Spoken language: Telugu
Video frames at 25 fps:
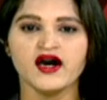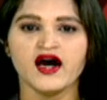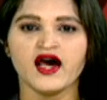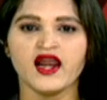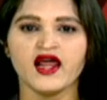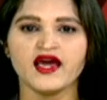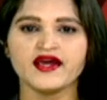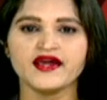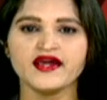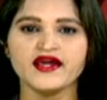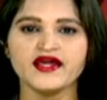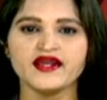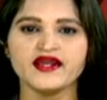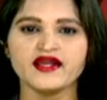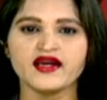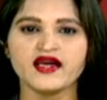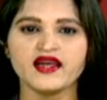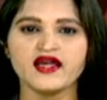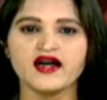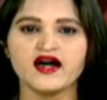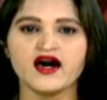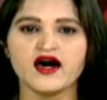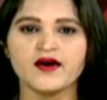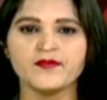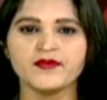అలాగే
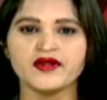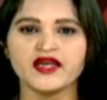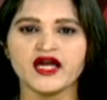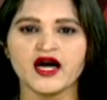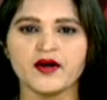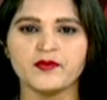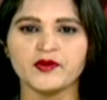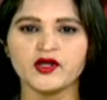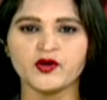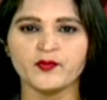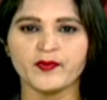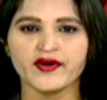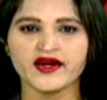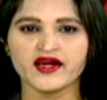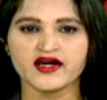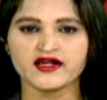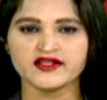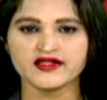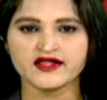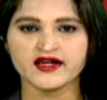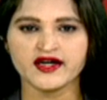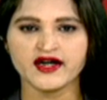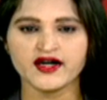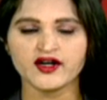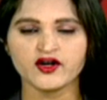ఎన్నికల హామీల అమలుపై
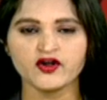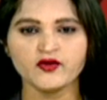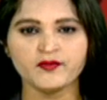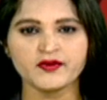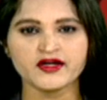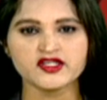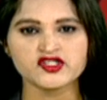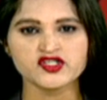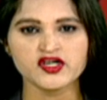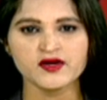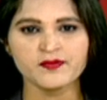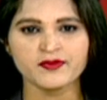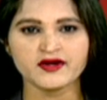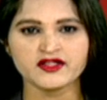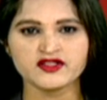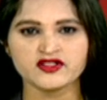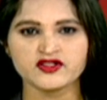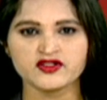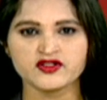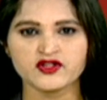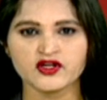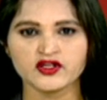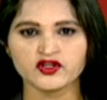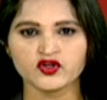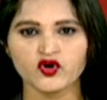అధికారులు
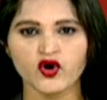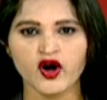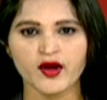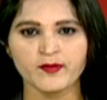ప్రజాప్రతినిధులతో